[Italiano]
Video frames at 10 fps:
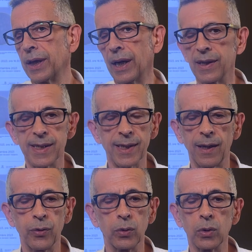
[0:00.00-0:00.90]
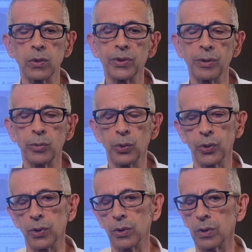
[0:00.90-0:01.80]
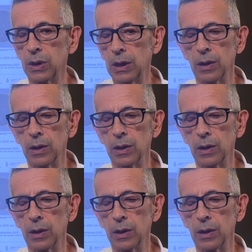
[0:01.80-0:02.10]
realizzato un contributo